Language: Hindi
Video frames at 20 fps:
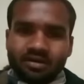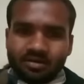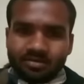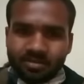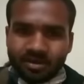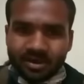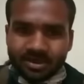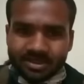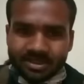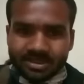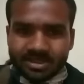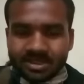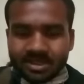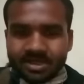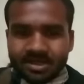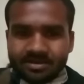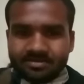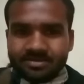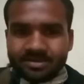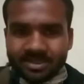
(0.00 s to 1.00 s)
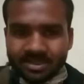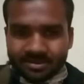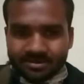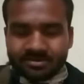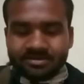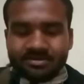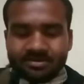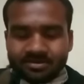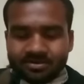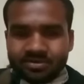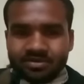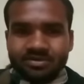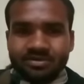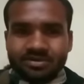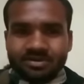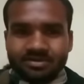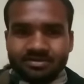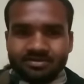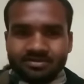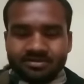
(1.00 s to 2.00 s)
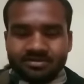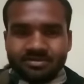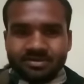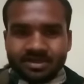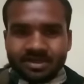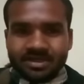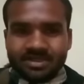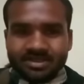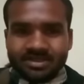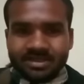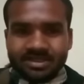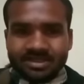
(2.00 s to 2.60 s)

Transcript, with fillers: और बाकी का आप खुद कर